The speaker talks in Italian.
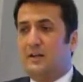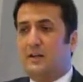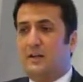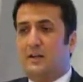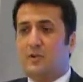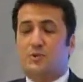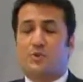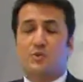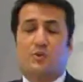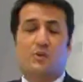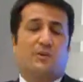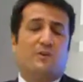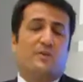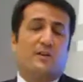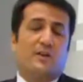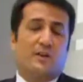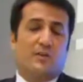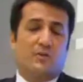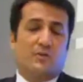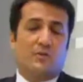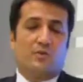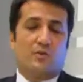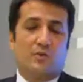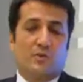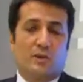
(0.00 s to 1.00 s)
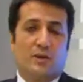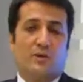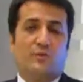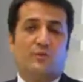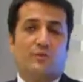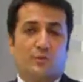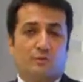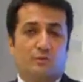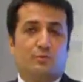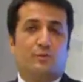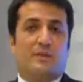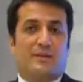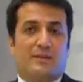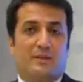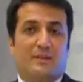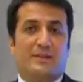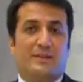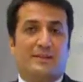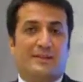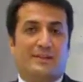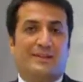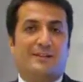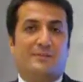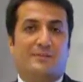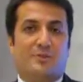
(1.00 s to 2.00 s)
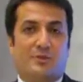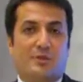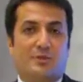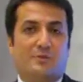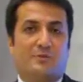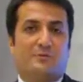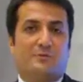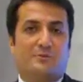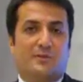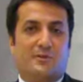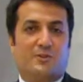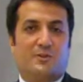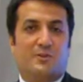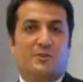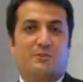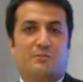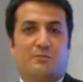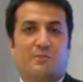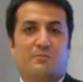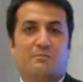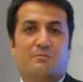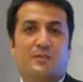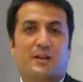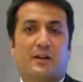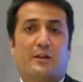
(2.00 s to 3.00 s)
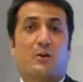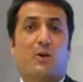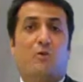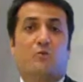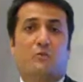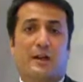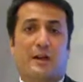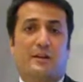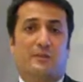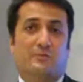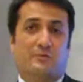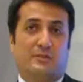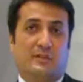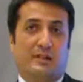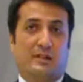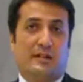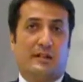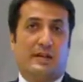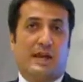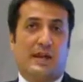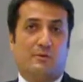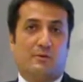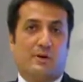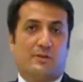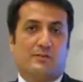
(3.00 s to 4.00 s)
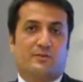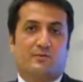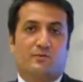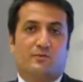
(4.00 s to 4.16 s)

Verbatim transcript: che oggi offre ancora fortunatamente il 100% di impiego a un anno dalla laurea.